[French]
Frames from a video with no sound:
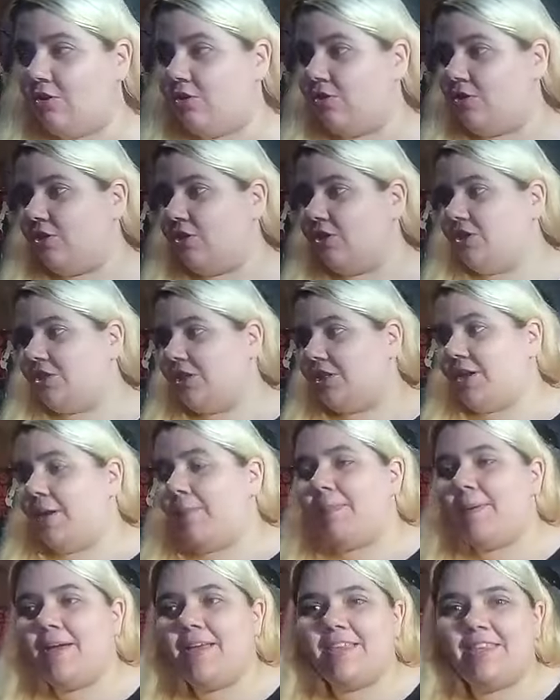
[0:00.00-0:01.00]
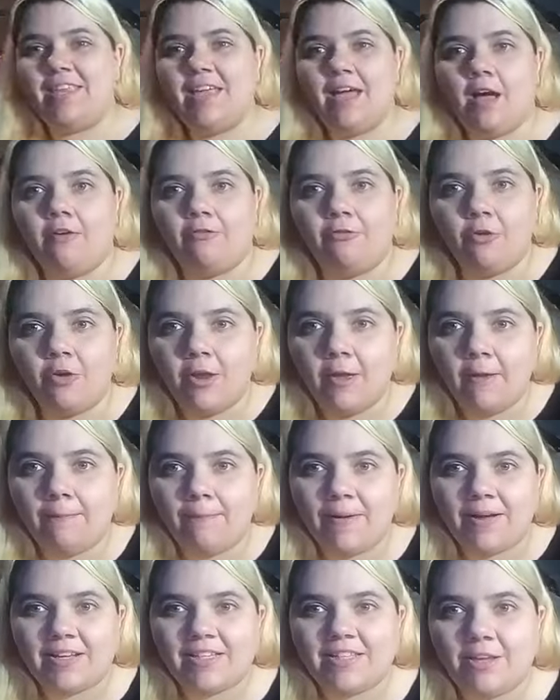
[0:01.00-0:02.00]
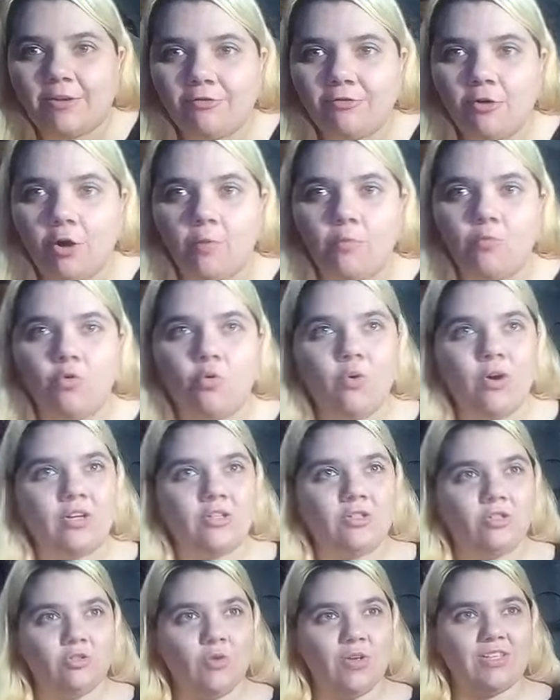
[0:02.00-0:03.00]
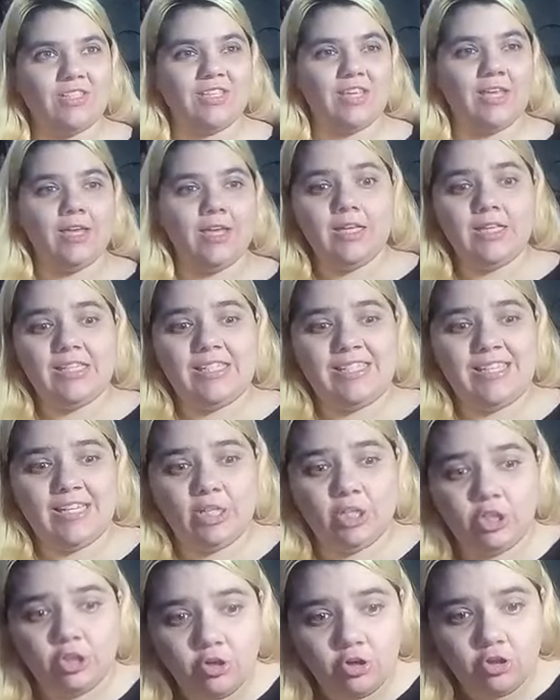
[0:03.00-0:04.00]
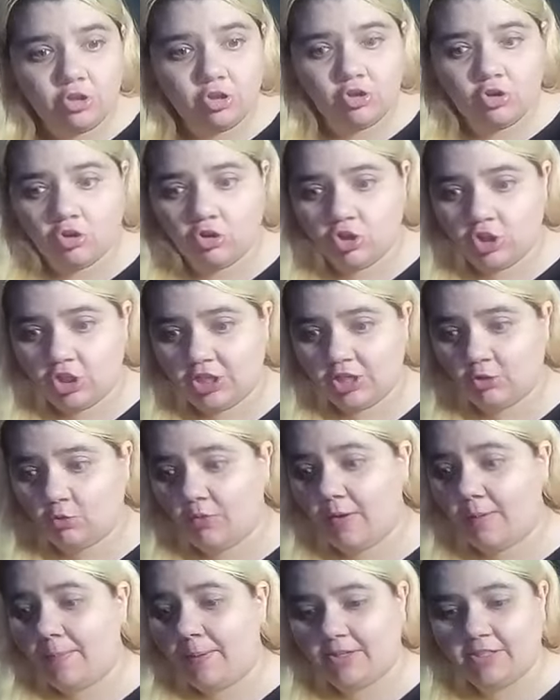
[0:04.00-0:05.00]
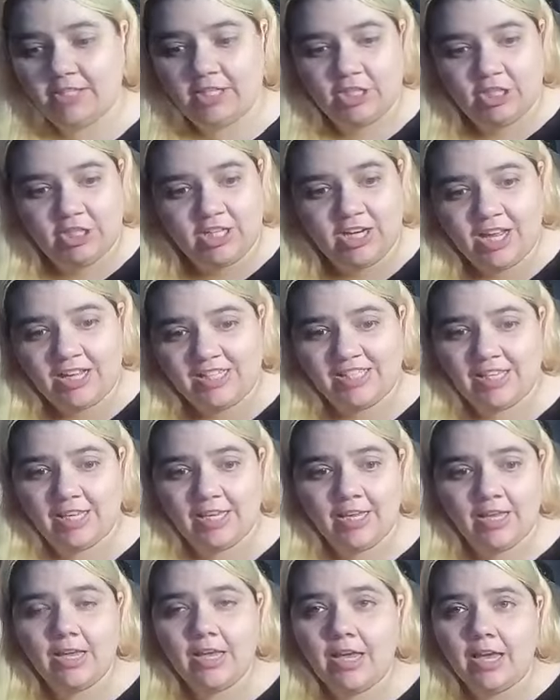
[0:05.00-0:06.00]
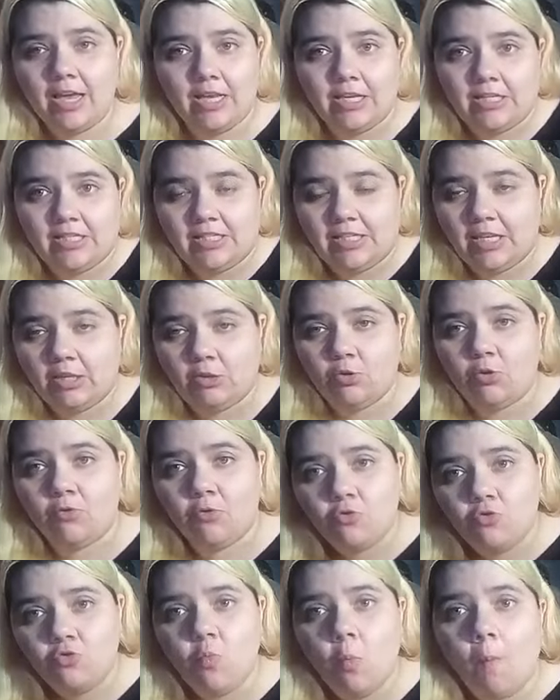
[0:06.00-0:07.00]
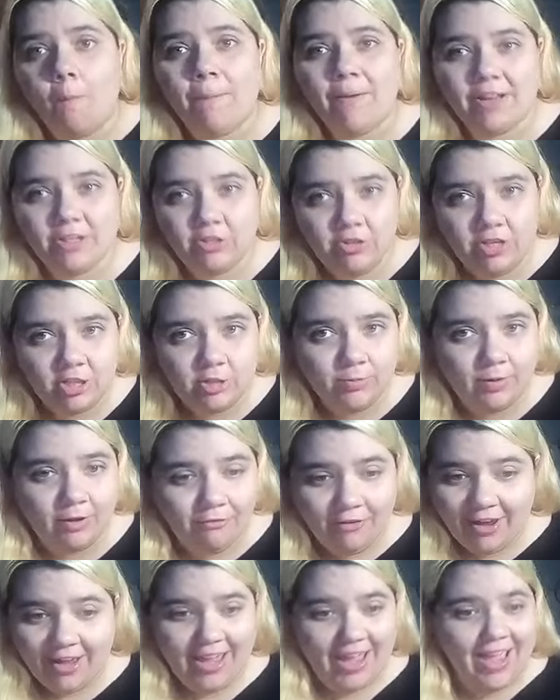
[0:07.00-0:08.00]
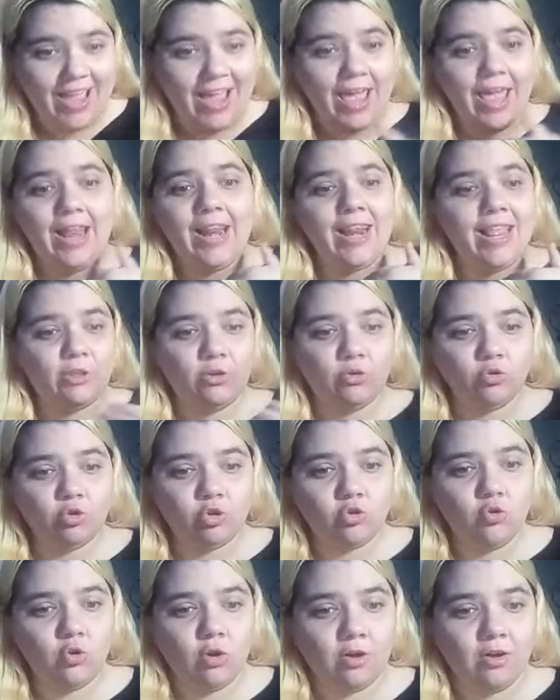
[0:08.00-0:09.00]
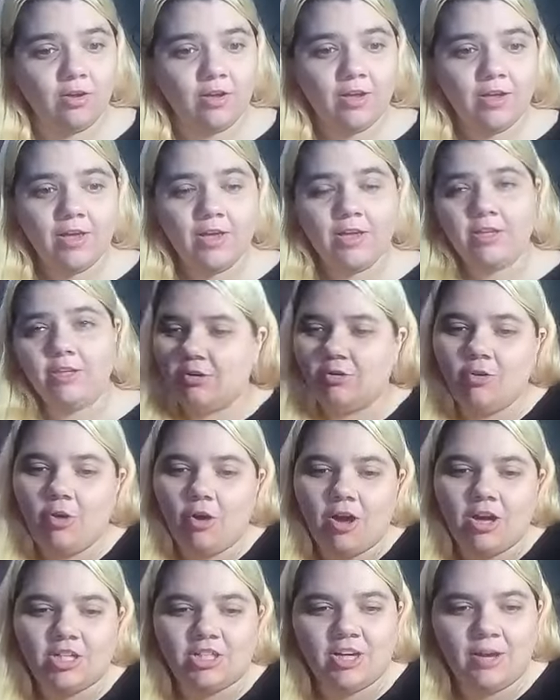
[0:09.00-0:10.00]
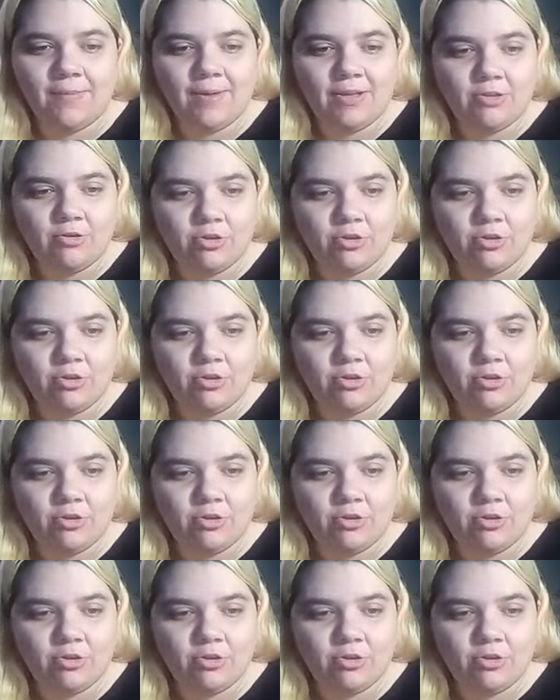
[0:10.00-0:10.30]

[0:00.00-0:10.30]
euh, j'ai pas été affolé par ses formes ou quoi que ce soit, c'est juste que j'ai trouvé le personnage classe, c'est devenu mon personnage préféré, et elle l'est toujours. On n'aura jamais